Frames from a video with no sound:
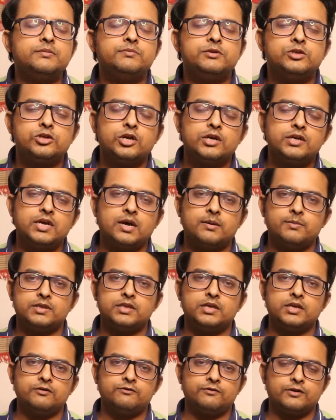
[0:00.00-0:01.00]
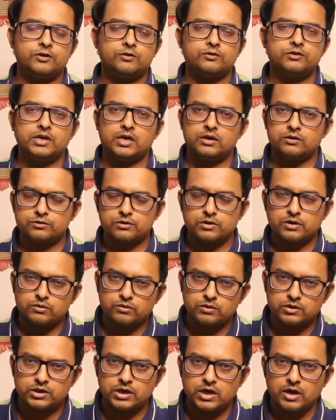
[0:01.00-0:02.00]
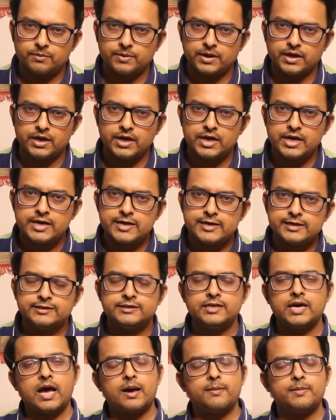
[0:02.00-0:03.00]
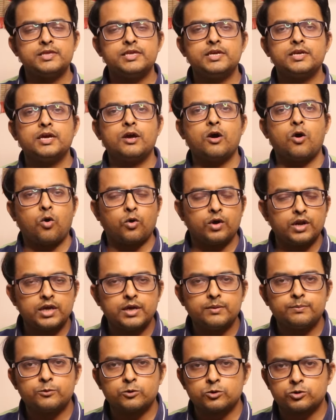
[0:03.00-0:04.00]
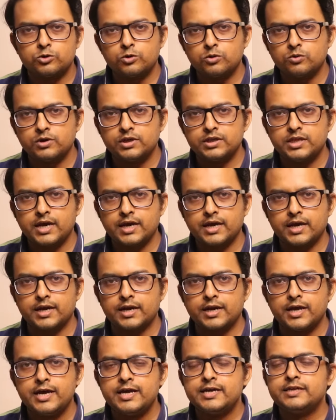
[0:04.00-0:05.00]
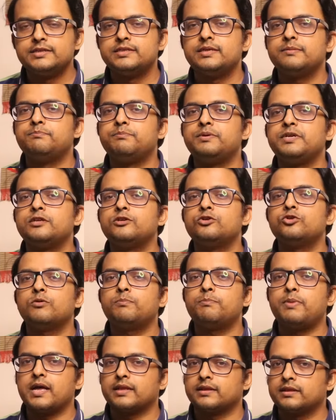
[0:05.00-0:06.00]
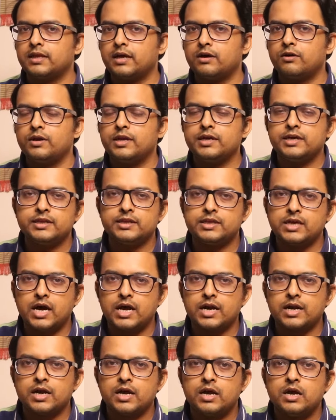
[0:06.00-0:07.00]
বিষয়টা আমাদের এই ভিডিওতে আলোচনা করতে হবে যে আমাদেরকে অনেকে প্রশ্ন করে থাকেন যে বীর্য পাতলা হলে কি তার